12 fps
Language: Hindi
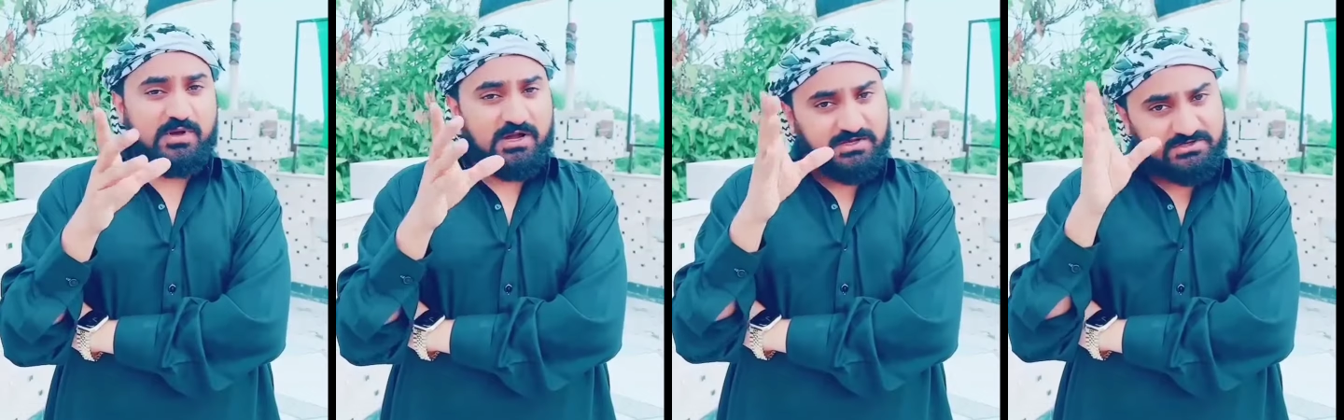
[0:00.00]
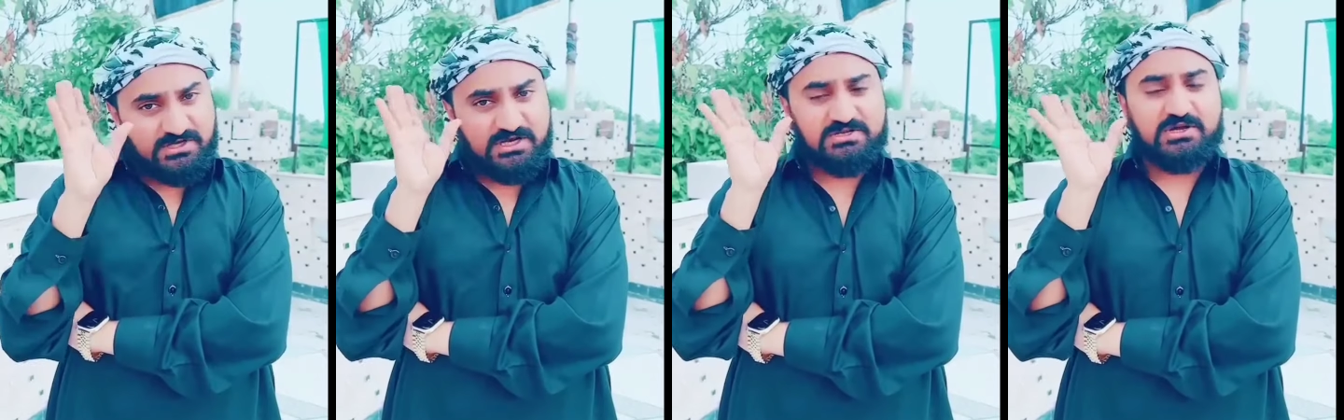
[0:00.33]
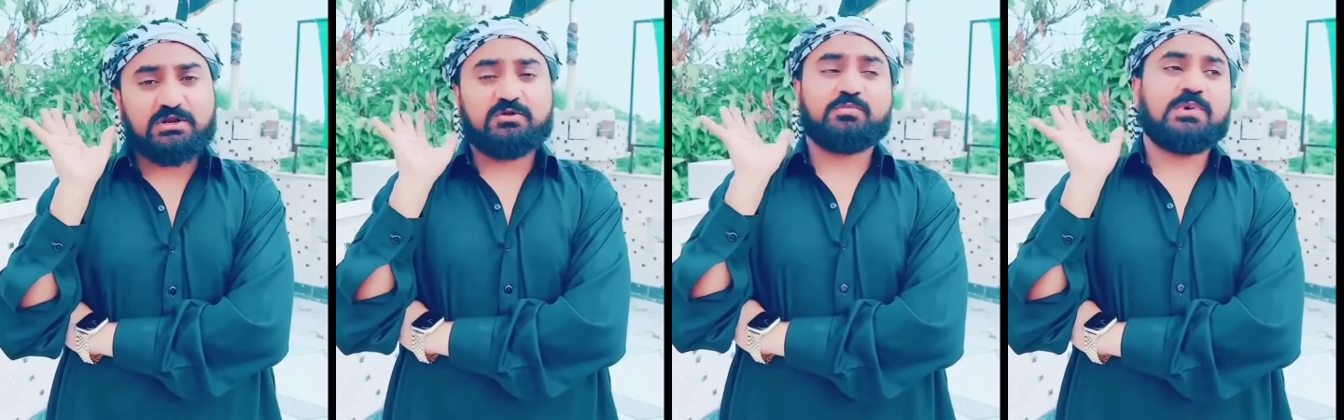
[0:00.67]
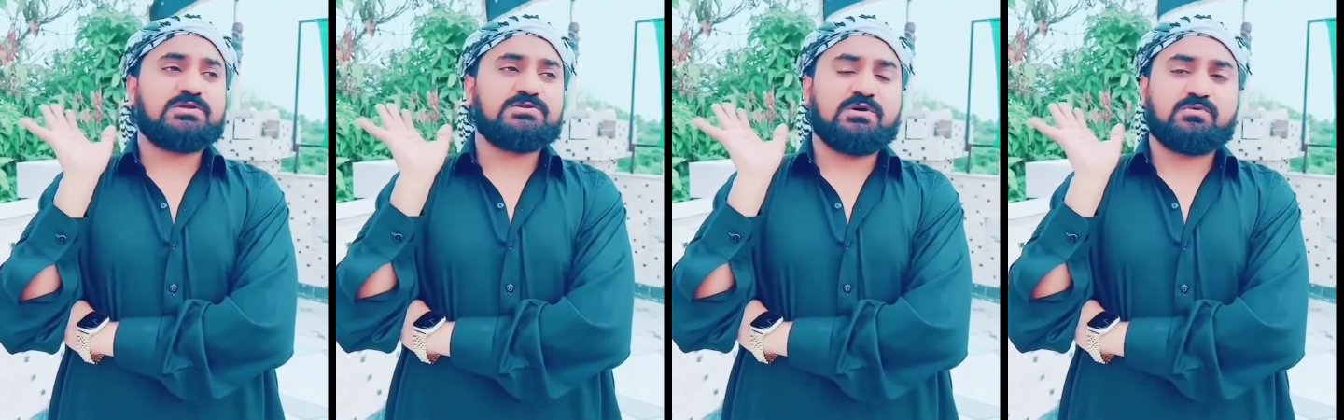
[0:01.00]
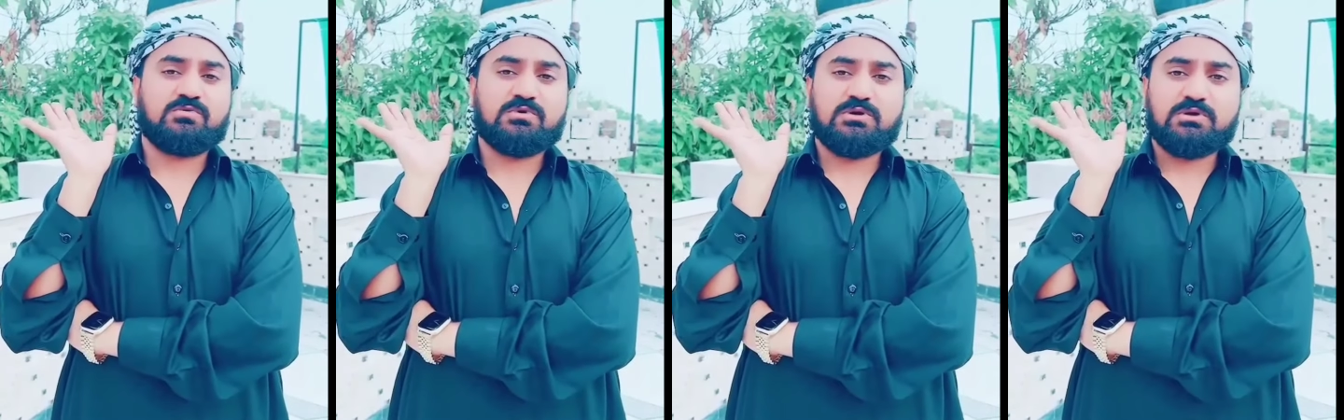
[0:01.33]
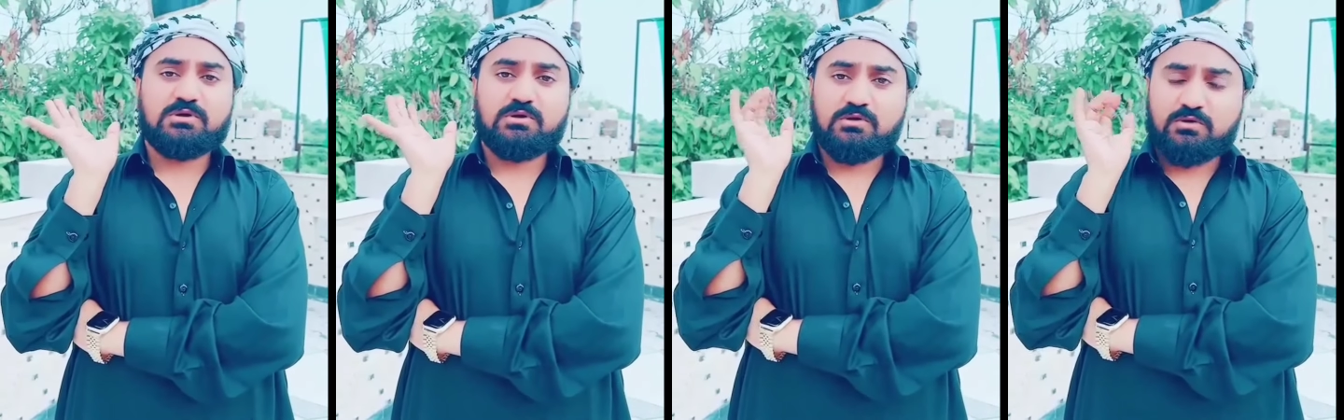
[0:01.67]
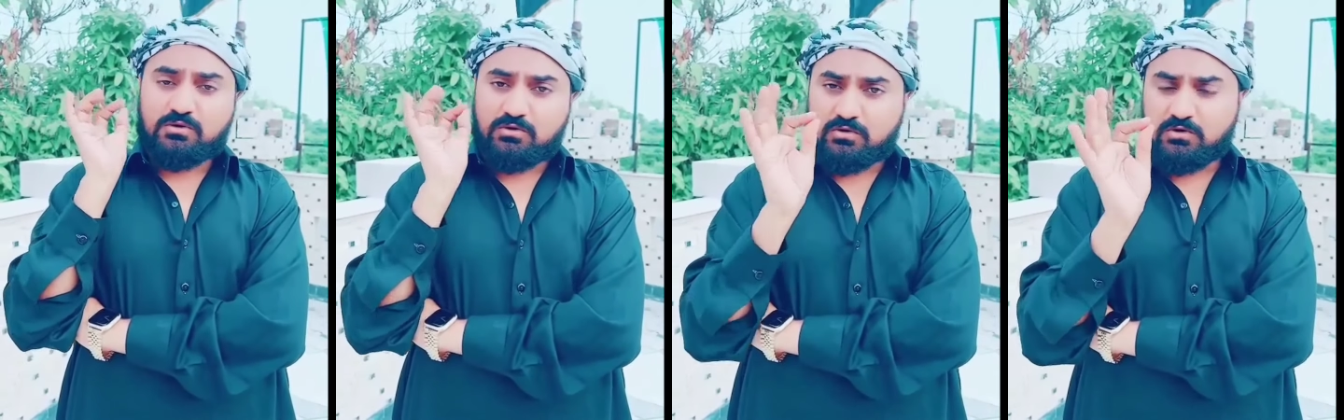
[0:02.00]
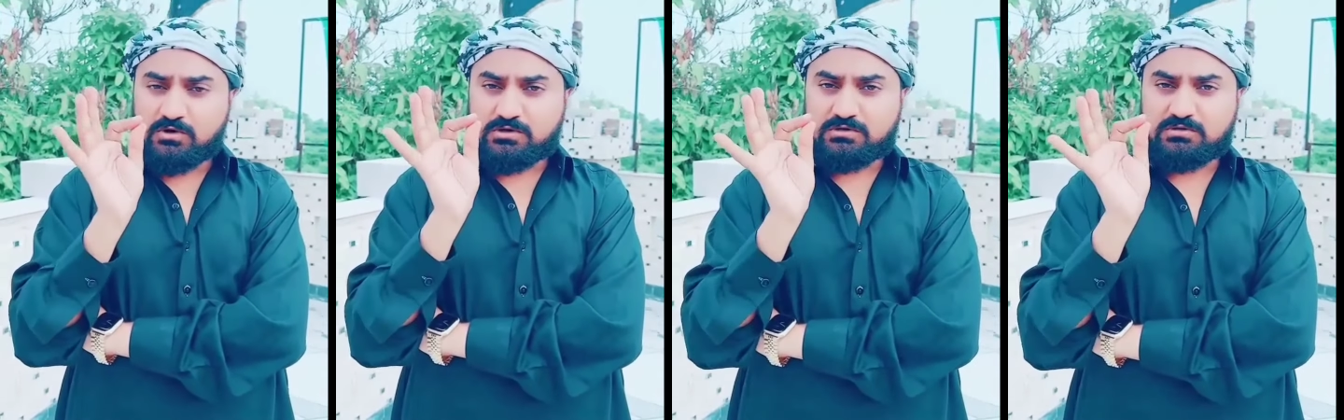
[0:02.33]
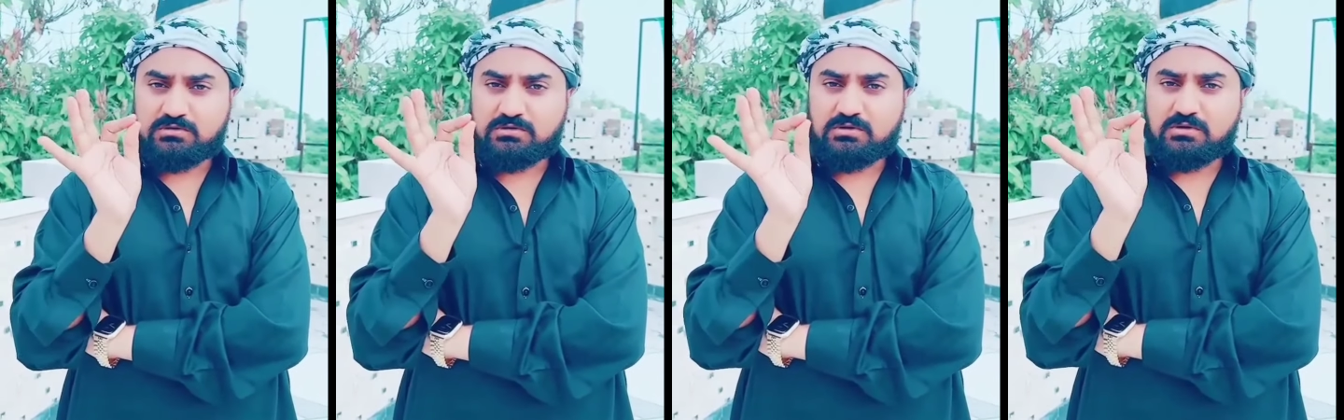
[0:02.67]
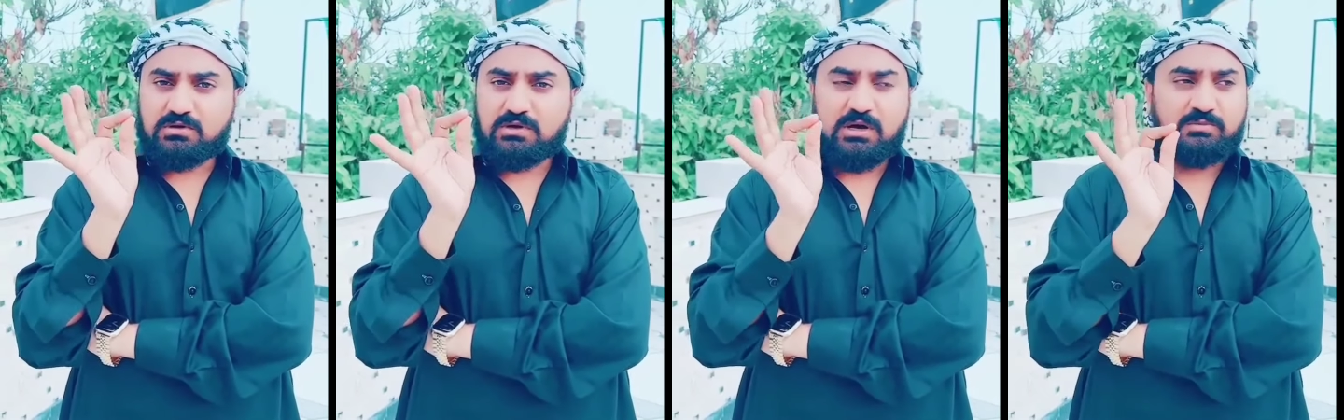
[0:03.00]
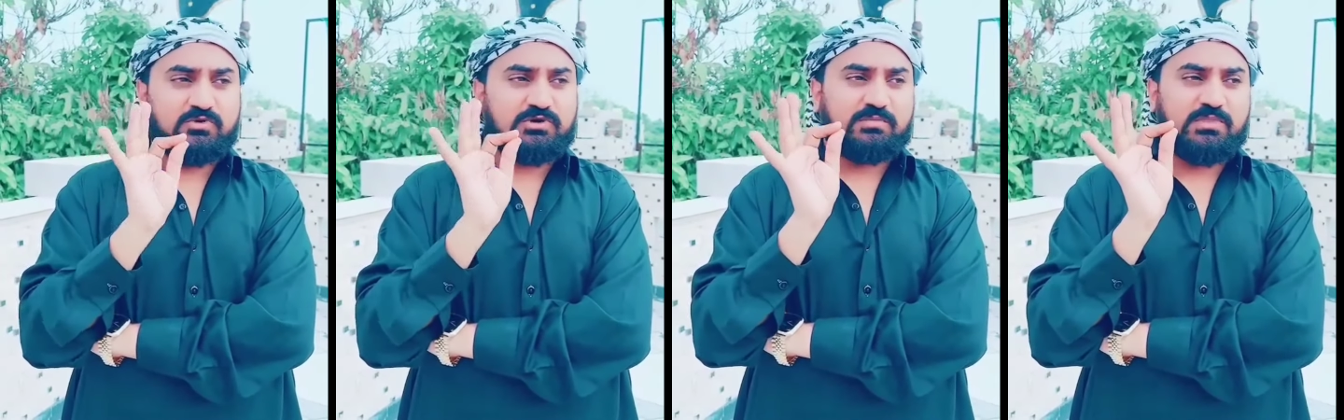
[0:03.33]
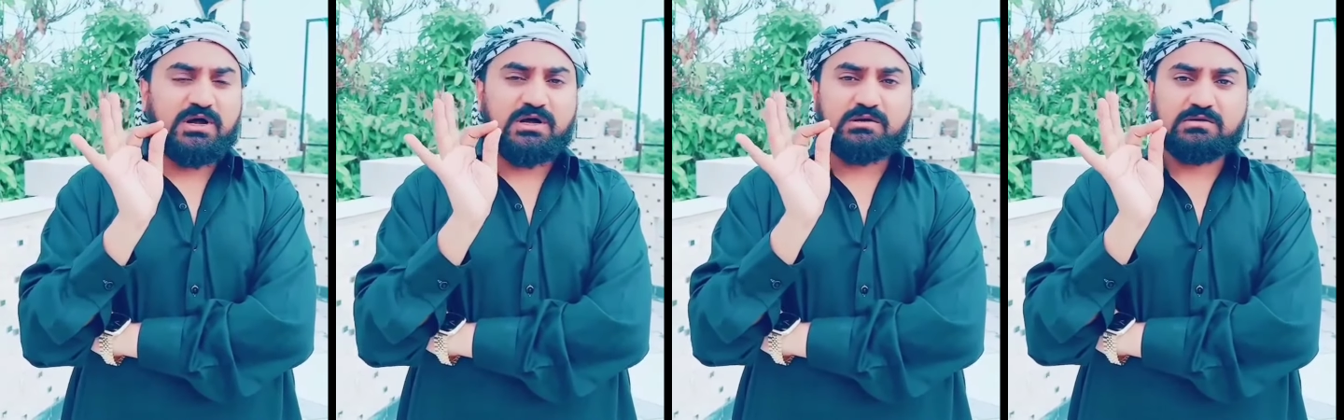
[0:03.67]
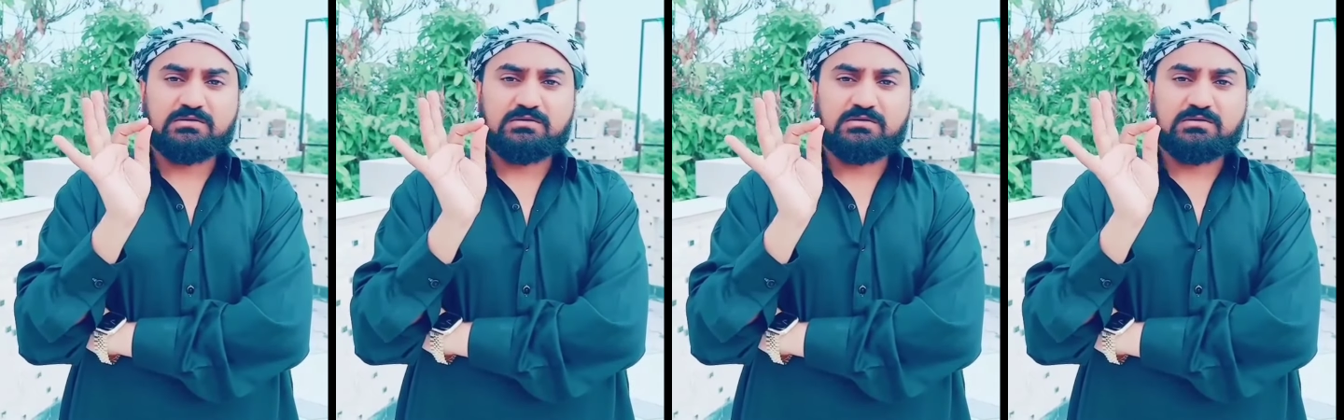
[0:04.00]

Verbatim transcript: बाकी जेल जाने और मैं जानूँ और अब्दुलरहमान